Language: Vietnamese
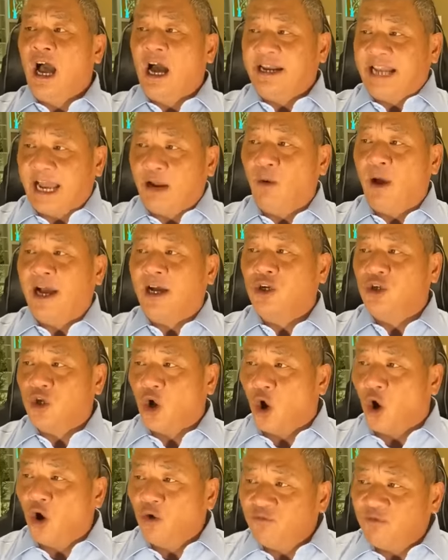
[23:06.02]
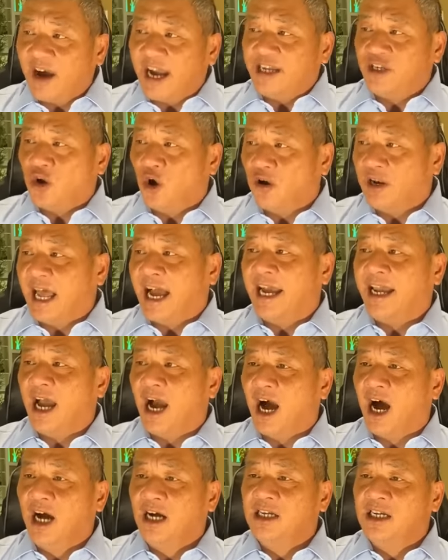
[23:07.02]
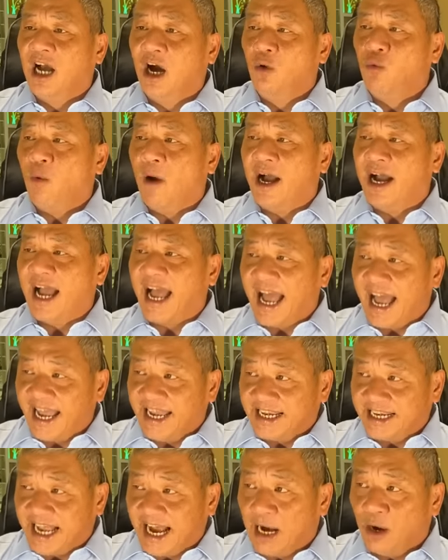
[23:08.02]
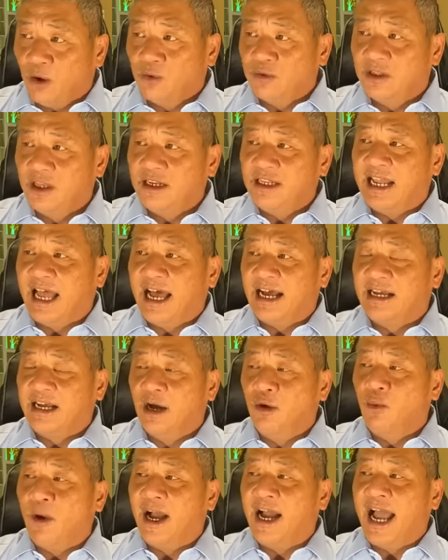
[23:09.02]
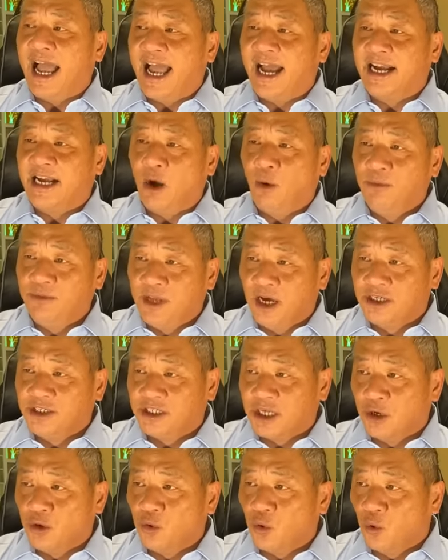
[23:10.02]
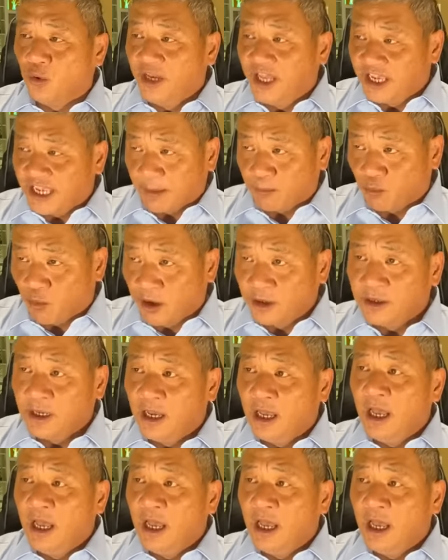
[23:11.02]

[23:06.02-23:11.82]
Đài Loan có vai trò lại ở cơ quan ICAO tức là cơ quan hàng không dân sự của Liên Hiệp Quốc.